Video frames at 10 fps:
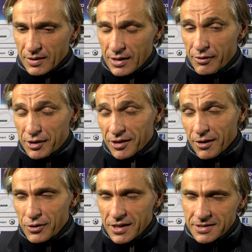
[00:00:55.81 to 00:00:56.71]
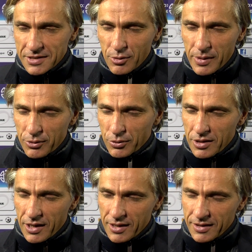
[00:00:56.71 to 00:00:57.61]
il avait été très efficace cette semaine, donc
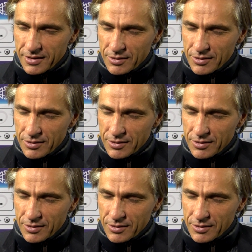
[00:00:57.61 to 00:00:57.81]
il, a,